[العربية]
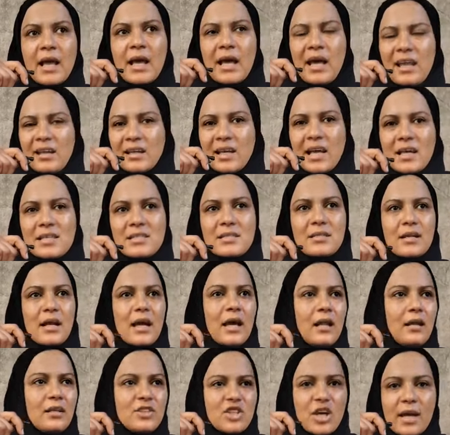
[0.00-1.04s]
هل كسر
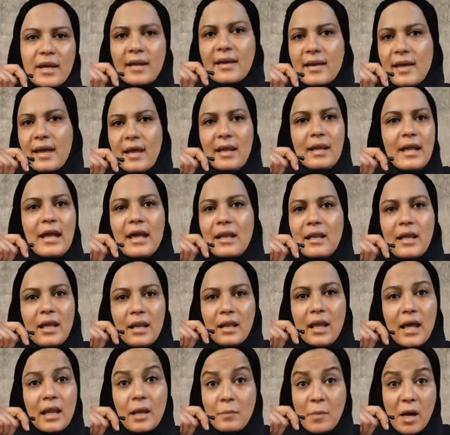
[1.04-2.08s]
هل شرخ هل هل
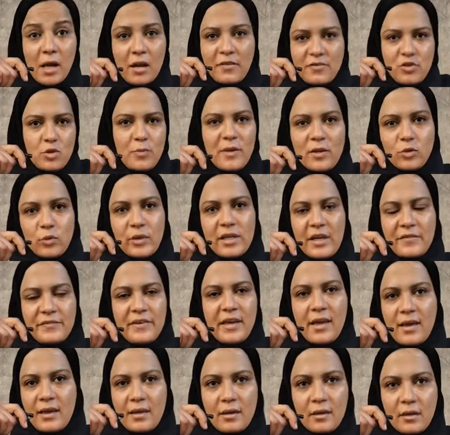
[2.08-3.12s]
هل انا ما اعرفش برضه هي
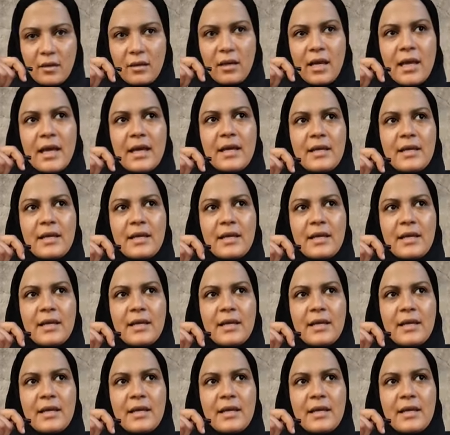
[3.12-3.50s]
فيها ايه